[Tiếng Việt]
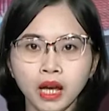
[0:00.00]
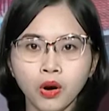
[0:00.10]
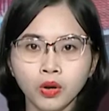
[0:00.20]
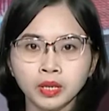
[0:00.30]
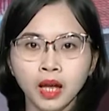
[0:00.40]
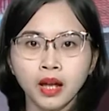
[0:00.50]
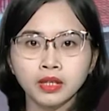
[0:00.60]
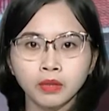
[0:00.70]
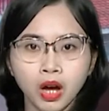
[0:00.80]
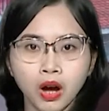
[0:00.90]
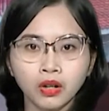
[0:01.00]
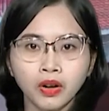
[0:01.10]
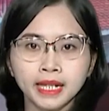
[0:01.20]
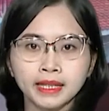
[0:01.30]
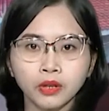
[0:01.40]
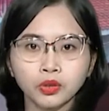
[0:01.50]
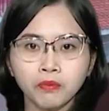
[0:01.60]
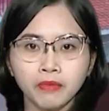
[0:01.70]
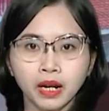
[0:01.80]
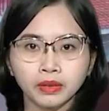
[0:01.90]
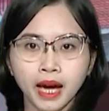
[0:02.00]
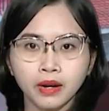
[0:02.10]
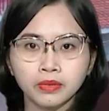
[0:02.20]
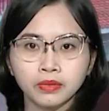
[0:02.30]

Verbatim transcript: hội, trong đó có ngành giáo dục và đào tạo.